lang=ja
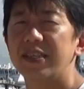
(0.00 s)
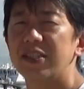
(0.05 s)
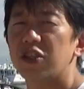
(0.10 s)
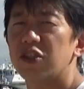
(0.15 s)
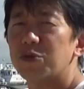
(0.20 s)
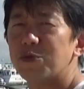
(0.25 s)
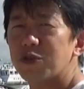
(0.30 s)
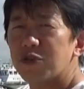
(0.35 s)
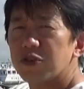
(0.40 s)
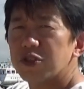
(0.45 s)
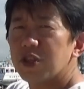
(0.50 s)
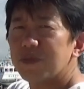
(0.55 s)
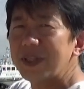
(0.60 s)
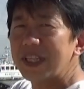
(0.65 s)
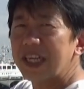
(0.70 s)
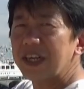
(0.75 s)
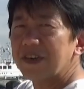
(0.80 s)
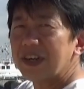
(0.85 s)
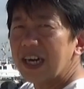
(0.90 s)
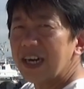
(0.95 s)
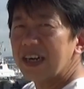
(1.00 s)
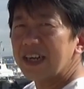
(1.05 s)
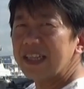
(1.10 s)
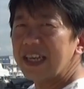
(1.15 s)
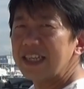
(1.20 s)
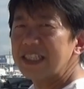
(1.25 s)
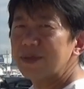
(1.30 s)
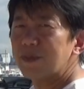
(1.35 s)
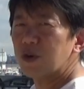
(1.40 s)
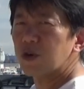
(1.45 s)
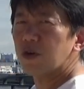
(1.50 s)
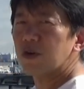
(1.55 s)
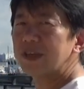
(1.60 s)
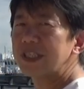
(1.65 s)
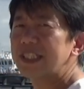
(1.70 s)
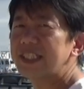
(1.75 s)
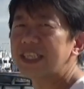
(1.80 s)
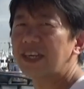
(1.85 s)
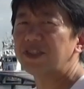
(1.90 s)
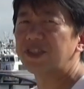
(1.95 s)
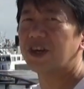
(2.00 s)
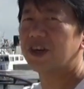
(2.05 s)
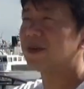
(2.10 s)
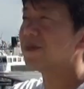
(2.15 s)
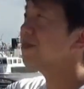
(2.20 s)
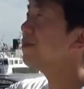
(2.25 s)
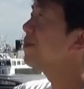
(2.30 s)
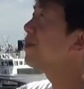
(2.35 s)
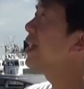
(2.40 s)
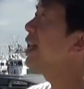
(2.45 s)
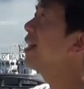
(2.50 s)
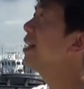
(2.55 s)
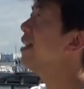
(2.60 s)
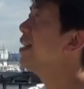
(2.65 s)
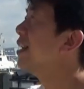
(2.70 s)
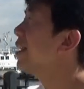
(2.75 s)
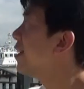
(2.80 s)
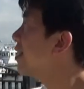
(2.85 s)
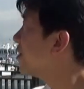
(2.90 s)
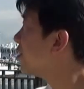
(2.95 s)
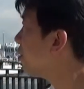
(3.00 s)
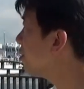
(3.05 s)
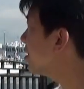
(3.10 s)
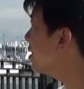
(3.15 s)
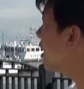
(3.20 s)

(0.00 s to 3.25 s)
ちょっと向こう正面でやろうか、ね、いつもこう行っちゃう人、ね、ど